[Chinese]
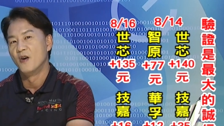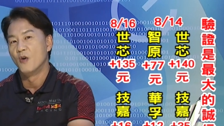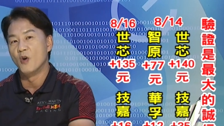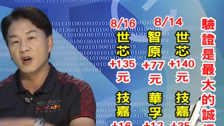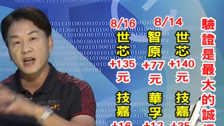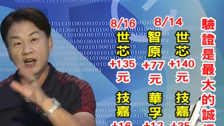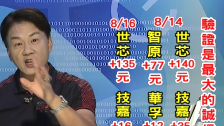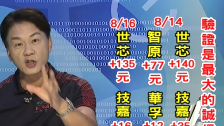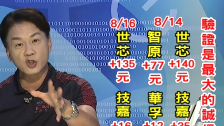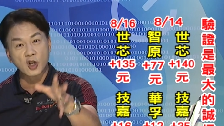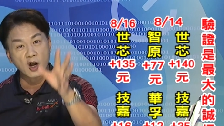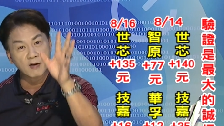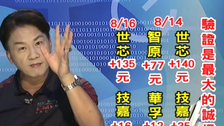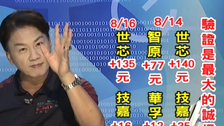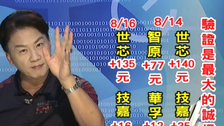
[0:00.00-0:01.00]
我跟你
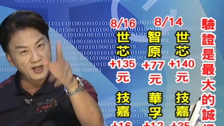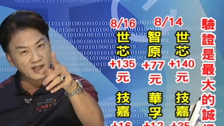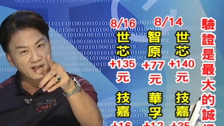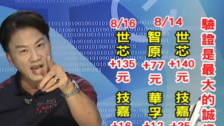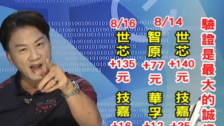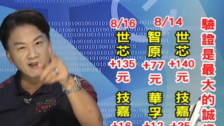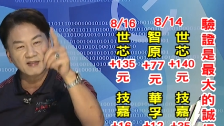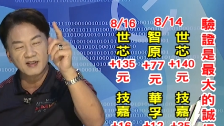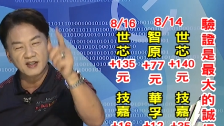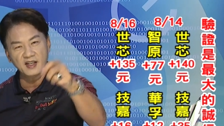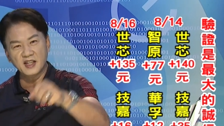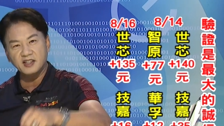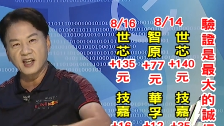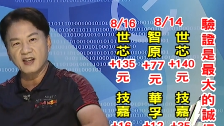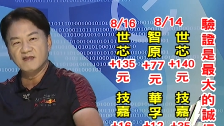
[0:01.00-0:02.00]
说明天
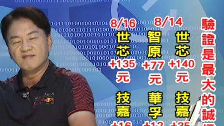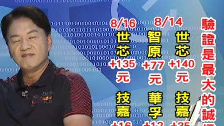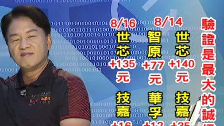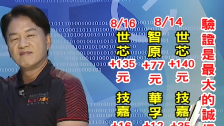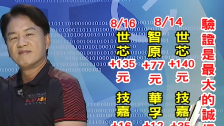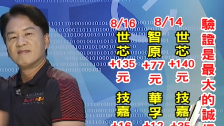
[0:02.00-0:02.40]
一定